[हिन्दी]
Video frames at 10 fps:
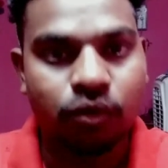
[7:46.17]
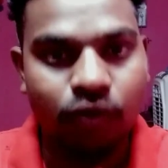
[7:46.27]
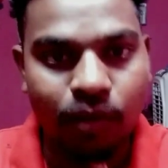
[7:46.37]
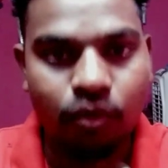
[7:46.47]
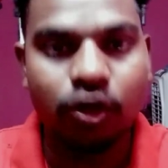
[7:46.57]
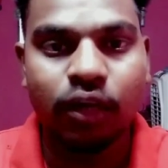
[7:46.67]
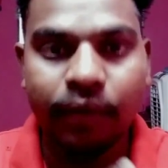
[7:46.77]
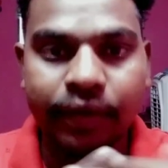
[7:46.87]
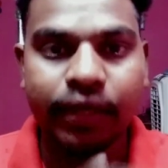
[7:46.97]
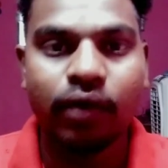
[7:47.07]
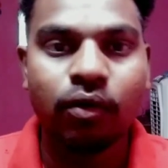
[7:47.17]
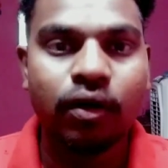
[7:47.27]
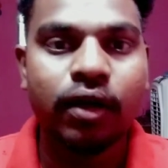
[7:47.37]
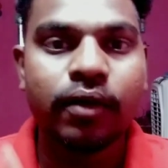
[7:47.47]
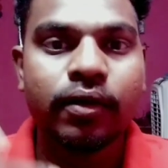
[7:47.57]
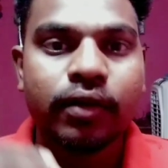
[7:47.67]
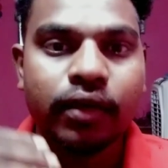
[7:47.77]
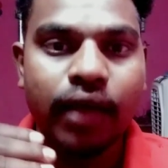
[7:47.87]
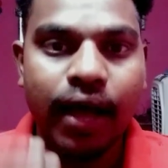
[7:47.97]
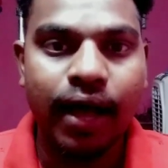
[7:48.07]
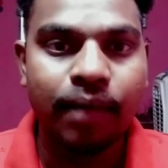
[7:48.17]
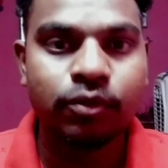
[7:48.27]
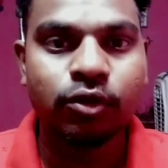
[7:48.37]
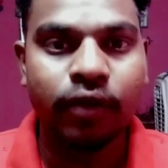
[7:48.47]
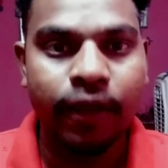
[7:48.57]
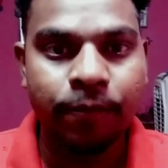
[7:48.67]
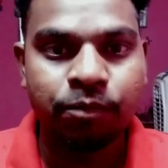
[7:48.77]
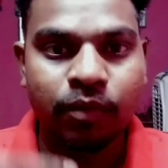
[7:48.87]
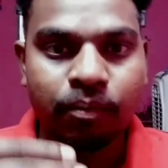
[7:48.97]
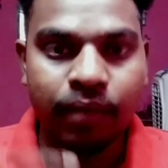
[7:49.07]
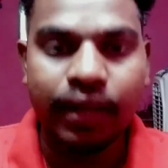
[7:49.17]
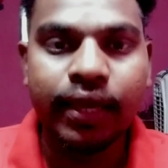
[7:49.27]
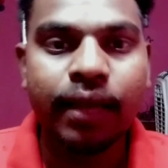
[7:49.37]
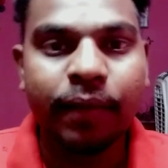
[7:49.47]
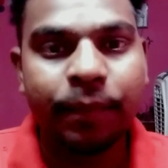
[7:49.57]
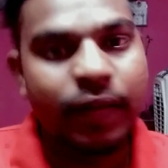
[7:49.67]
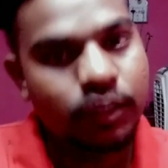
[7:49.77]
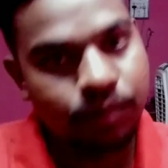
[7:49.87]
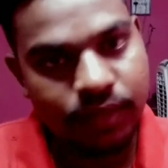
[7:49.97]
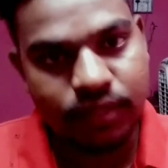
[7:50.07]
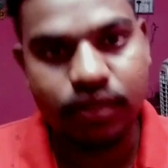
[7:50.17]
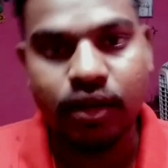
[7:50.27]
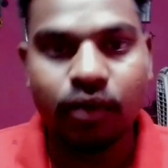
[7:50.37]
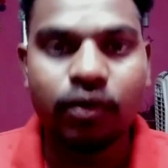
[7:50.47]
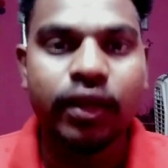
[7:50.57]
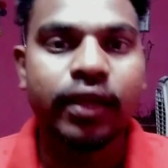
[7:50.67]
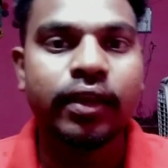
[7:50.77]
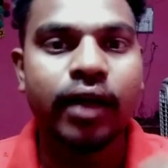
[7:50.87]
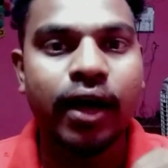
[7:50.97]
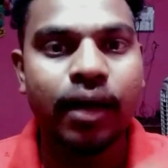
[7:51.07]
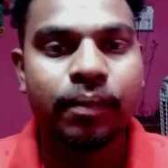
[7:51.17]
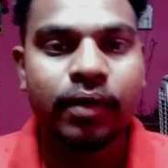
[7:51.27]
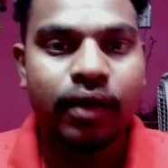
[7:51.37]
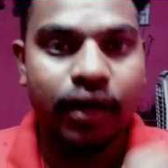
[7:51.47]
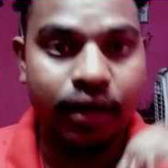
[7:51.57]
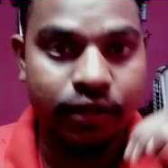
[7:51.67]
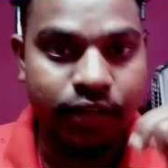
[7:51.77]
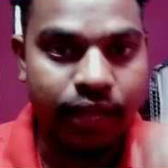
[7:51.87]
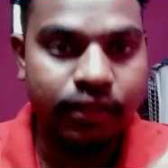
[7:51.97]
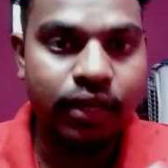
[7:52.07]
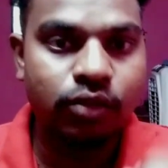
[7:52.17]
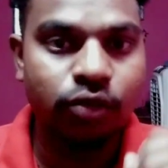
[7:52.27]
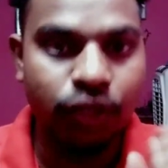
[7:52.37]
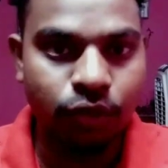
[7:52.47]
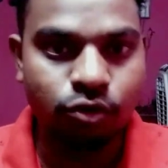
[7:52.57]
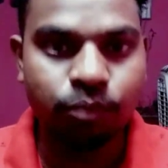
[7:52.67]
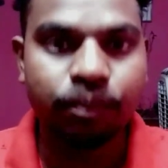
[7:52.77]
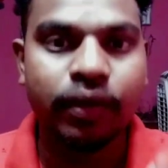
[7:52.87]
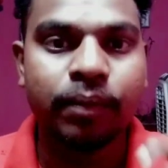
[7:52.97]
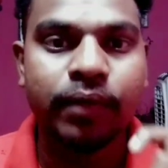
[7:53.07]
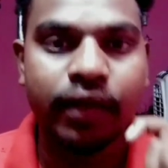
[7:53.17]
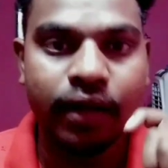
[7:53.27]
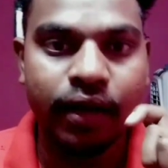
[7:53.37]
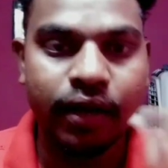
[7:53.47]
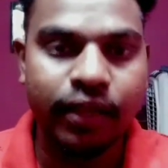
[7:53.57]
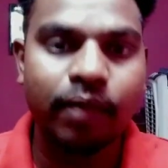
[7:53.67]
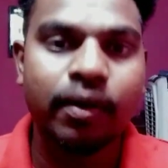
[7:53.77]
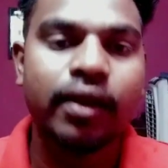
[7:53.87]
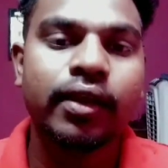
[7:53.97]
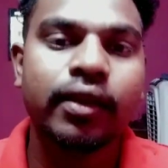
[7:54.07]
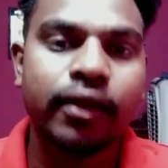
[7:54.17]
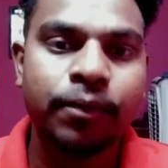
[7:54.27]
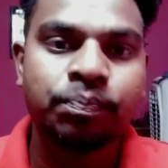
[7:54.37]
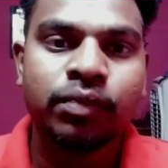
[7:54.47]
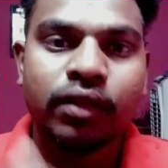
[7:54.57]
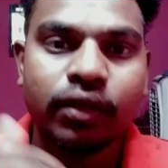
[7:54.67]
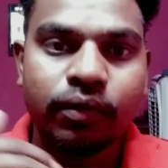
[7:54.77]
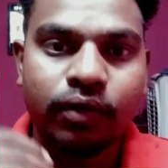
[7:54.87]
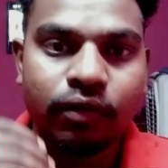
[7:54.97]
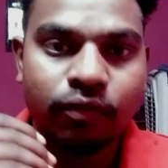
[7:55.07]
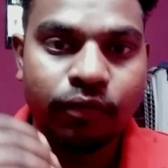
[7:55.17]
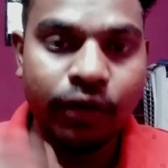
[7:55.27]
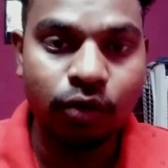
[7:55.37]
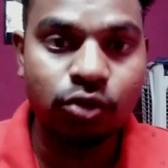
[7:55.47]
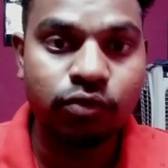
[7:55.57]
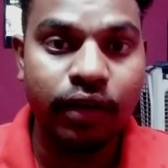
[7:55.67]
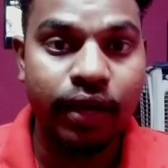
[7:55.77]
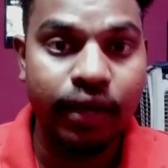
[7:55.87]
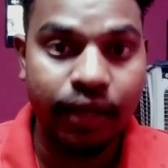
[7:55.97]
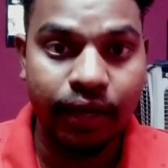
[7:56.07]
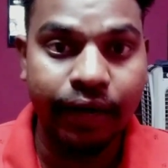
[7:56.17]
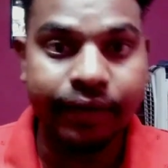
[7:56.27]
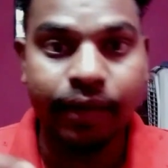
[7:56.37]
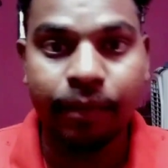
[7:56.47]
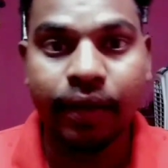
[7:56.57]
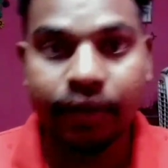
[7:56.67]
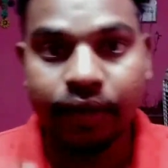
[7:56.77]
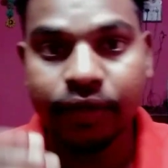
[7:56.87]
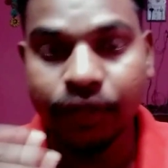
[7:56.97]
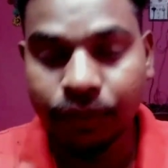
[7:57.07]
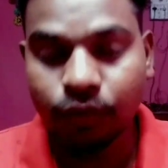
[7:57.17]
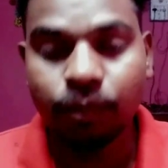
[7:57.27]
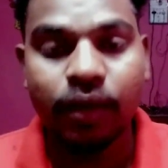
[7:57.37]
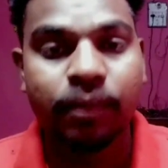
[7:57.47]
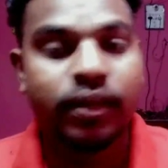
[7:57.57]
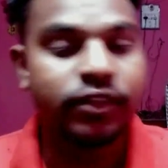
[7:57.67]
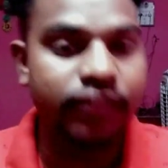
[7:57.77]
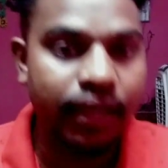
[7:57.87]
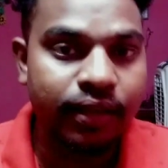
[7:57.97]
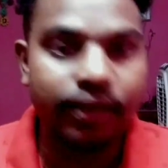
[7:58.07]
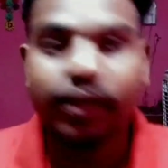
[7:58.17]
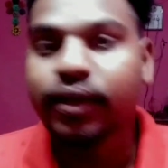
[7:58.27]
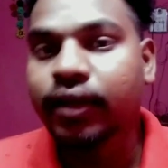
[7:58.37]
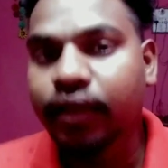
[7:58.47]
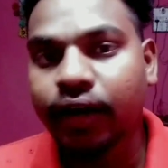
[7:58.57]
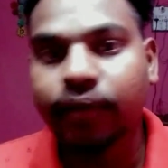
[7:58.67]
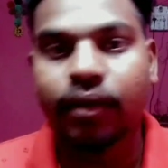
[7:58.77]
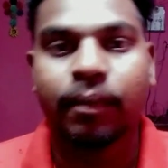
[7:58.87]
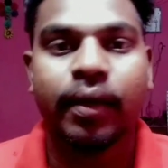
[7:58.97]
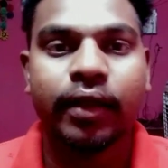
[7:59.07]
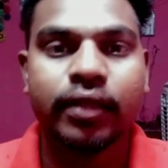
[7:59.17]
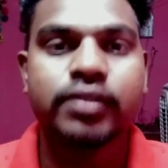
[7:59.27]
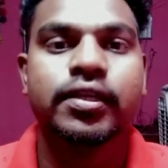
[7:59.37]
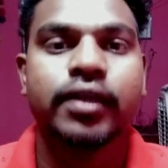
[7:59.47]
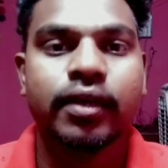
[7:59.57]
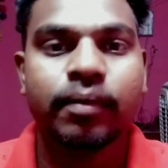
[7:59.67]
थोड़ा मोटिवेट किया होगा कि आप जो है भले ही आपके पास पीसी ना हो लेकिन आप अगर चाहते हैं तो यूट्यूब पे अपनी करियर बनाने के लिए वीडियोस वगैरह क्रिएट कर पाएंगे यूट्यूब पे अपना चैनल क्रिएट कर पाएंगे जैसा कि